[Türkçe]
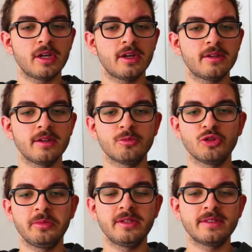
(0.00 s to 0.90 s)
Eğer e,
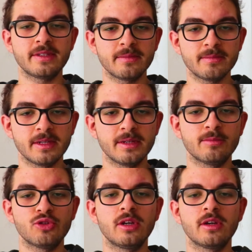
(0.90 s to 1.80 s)
bulabilirsem
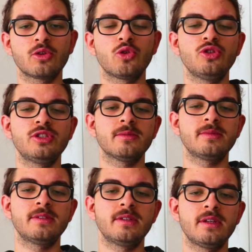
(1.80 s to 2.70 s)
buraya koyacağım
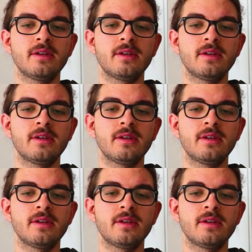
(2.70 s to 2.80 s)
sizlere.